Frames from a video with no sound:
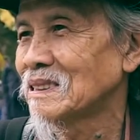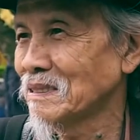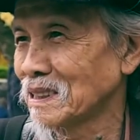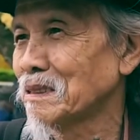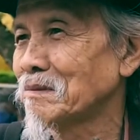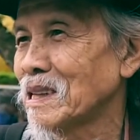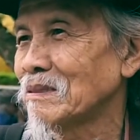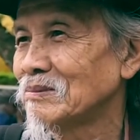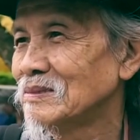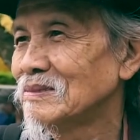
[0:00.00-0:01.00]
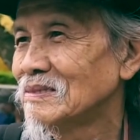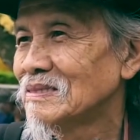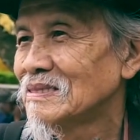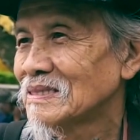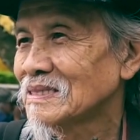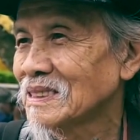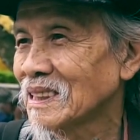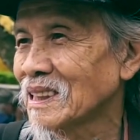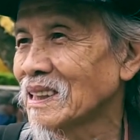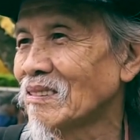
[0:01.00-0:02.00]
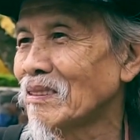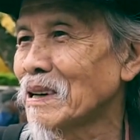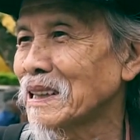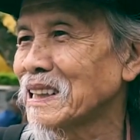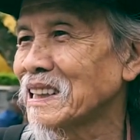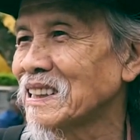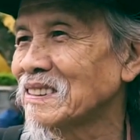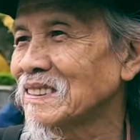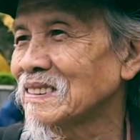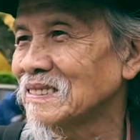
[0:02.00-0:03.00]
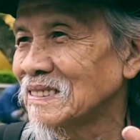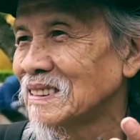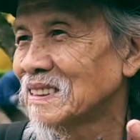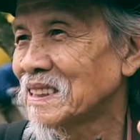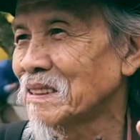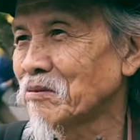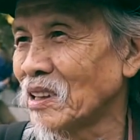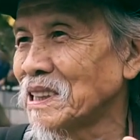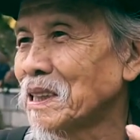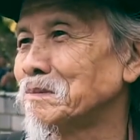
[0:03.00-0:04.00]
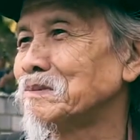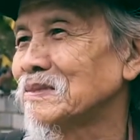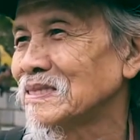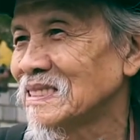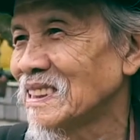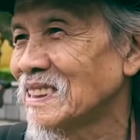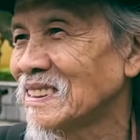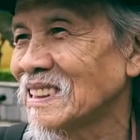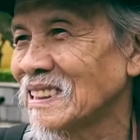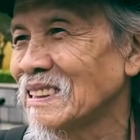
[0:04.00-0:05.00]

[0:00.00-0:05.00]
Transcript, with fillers: nó là không đẹp. Thì cái hoa ban này nó phớt hồng thì nó là